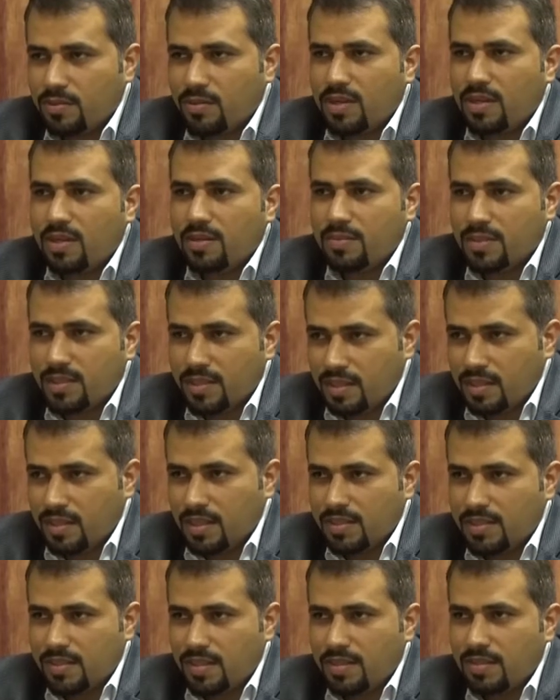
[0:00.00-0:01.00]
وانا اللي بشتري
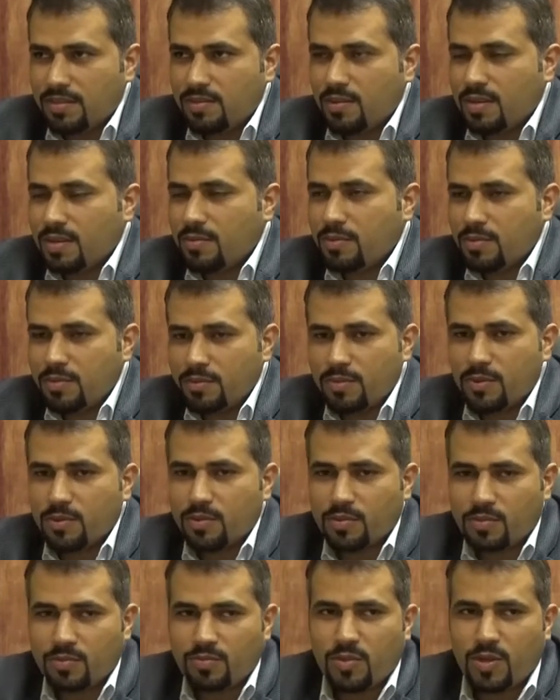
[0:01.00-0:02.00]
الازاز وانا بكون
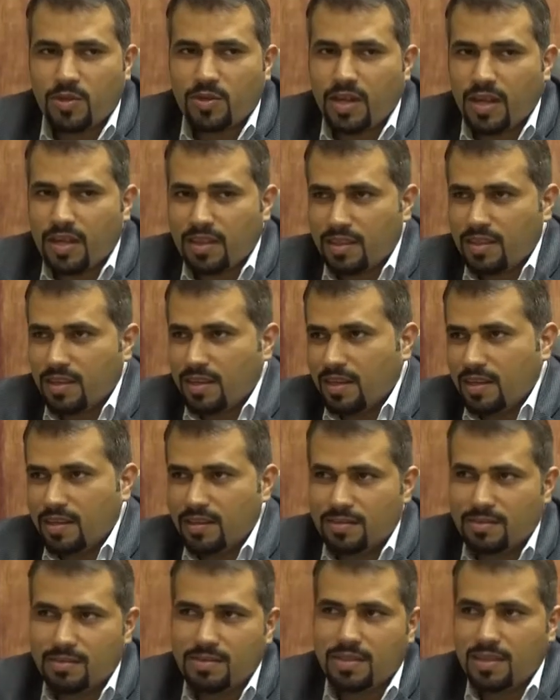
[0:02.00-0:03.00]
موجود معهم حتى
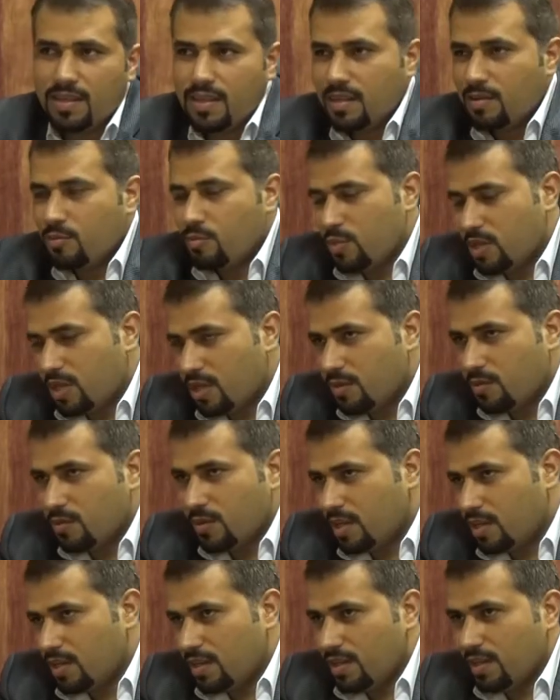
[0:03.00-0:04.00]
يعني من
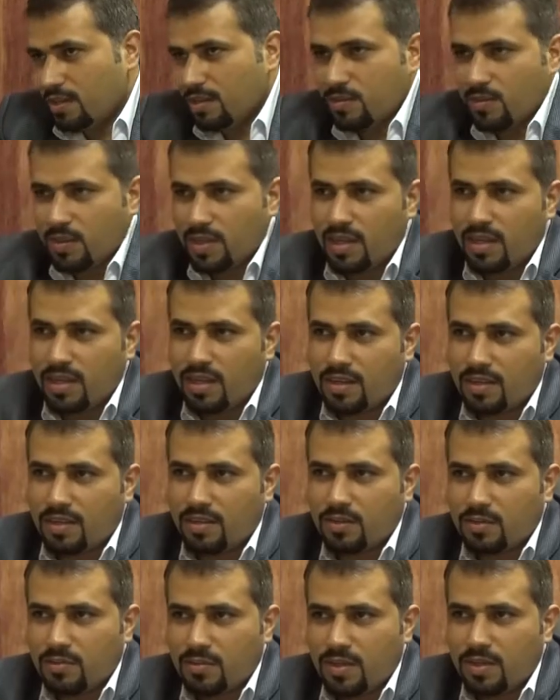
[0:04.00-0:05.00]
اول خطوه لاخر
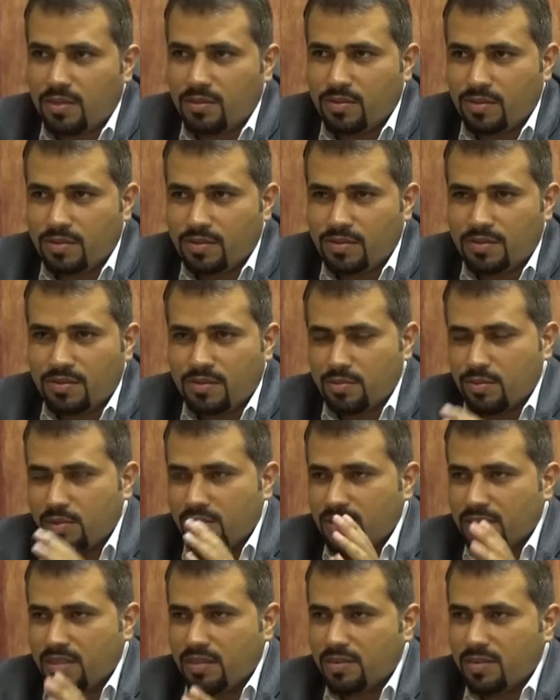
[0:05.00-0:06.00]
خطوه انه
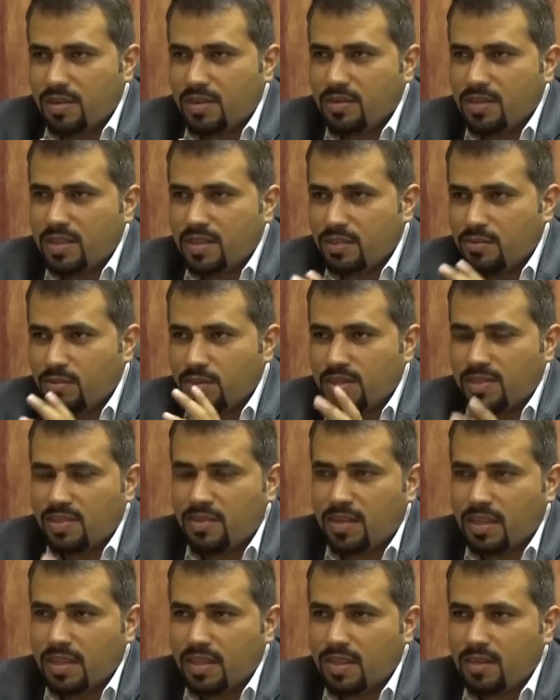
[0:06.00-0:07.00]
توصلوا لهونيك توزعوا
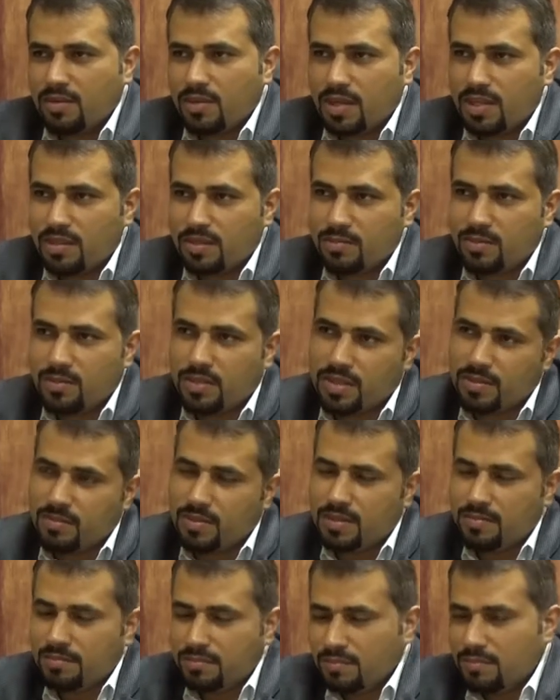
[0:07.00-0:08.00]
على الطاولات الامور
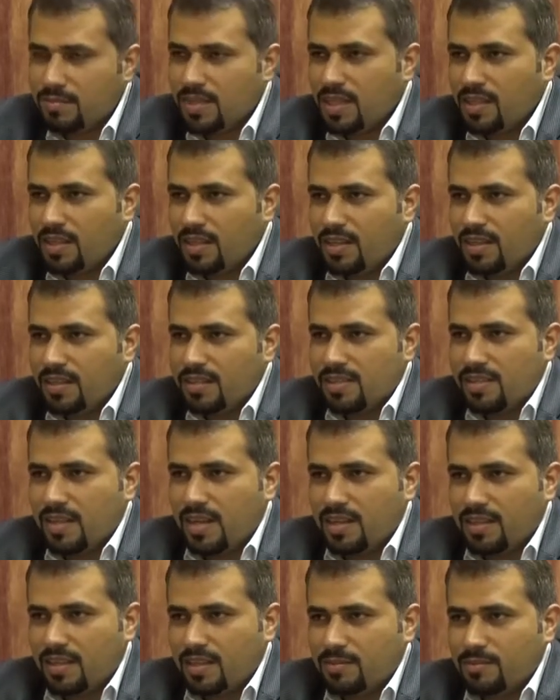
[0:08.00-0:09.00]
تمام
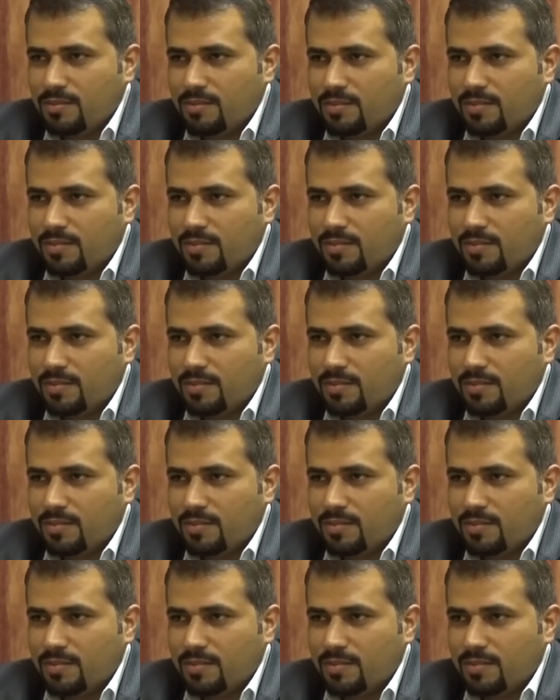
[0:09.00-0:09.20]
ساعتها